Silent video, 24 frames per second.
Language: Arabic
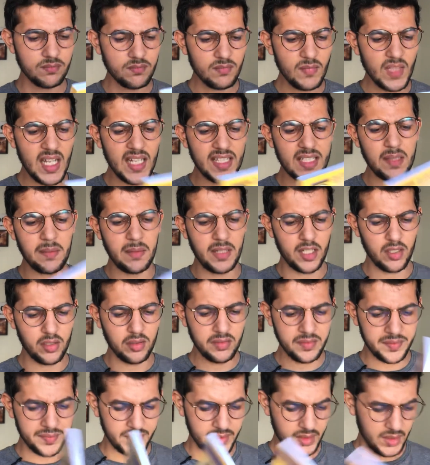هذا
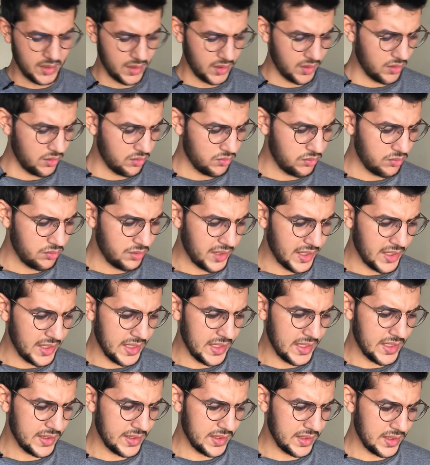معروف وكاين
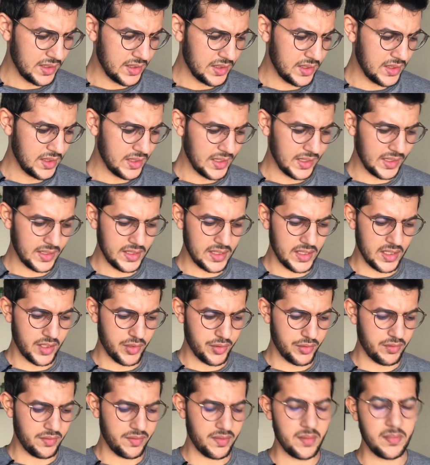هذا اغنى
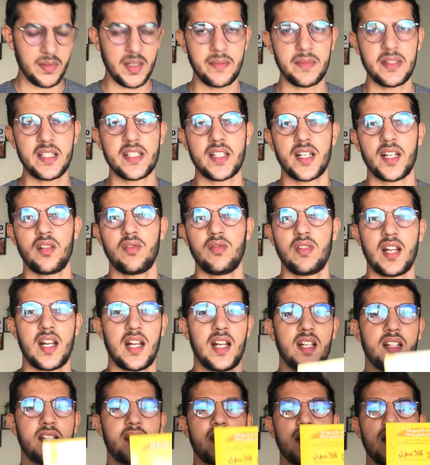رجل في بابل حتى هو
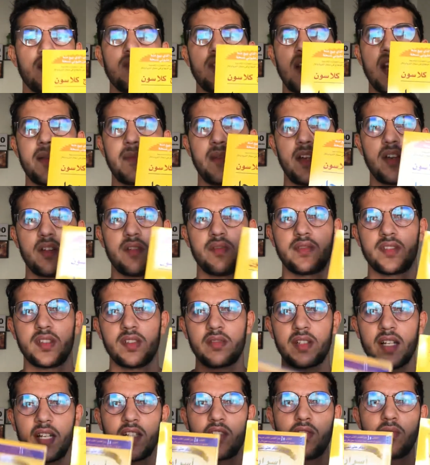راه حتى هو راه معروف
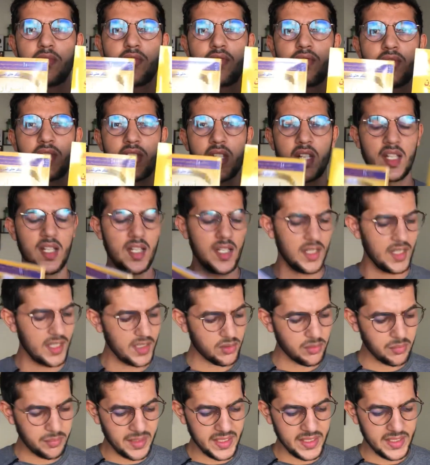دونك هادو بجوج
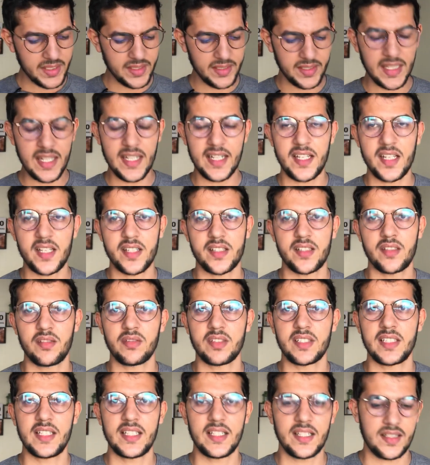هادو باينين ديالاش دونك
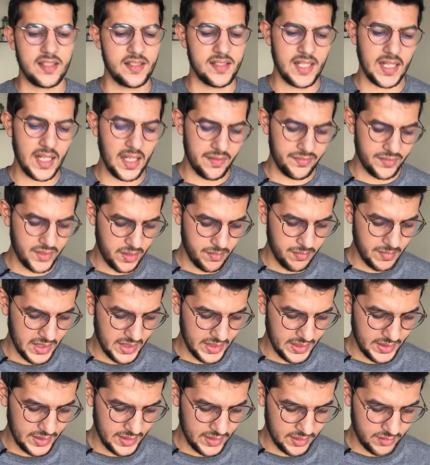ديال الثقافه
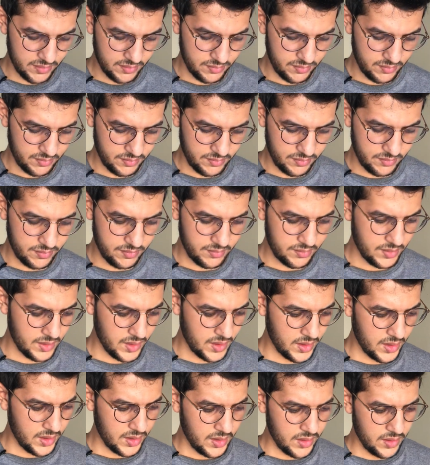الماليه و
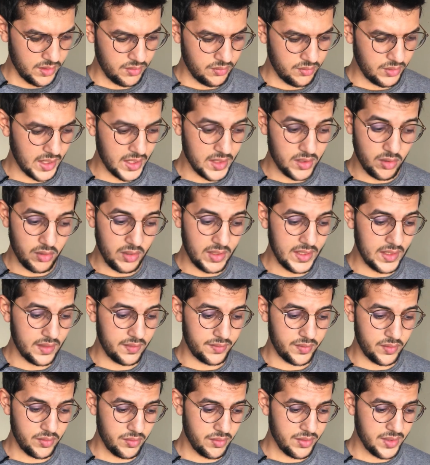وكيهضروا على
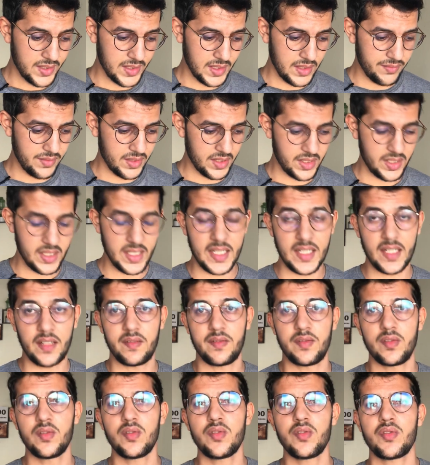الفلوس كيفاش تجاري
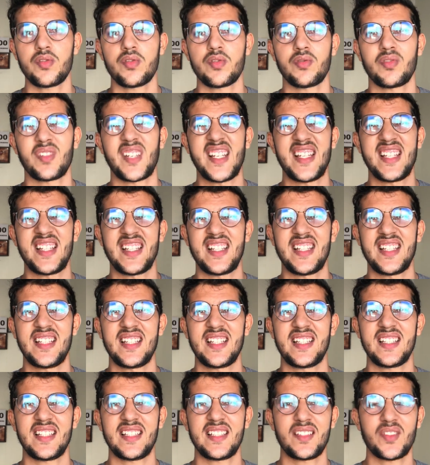الفلوس
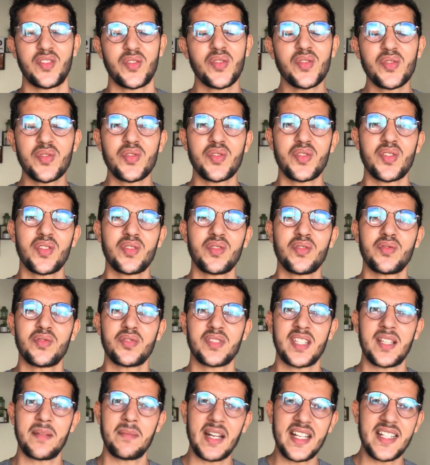وكي سورتو سورتو
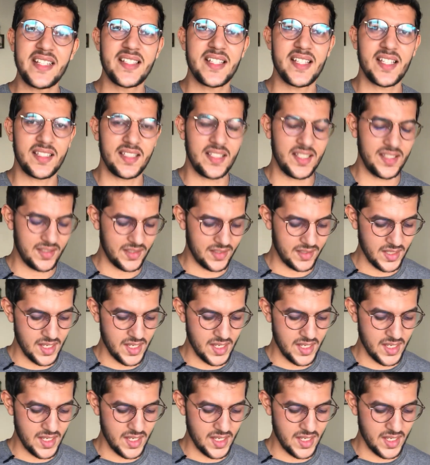كوتي مايند سيت حيت